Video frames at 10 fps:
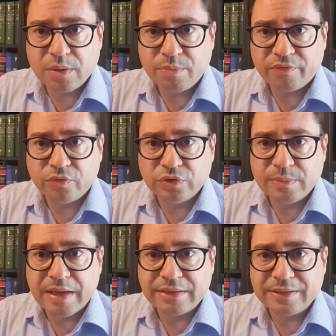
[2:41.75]
ulteriori
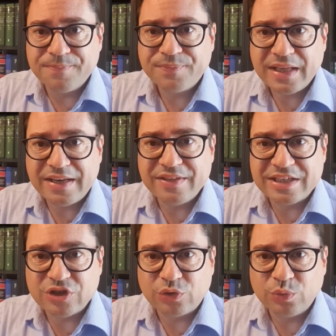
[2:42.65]
approfondimenti.
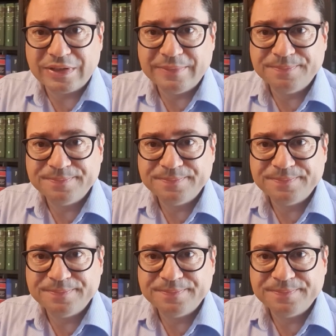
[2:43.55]
Arrivederci a tutti.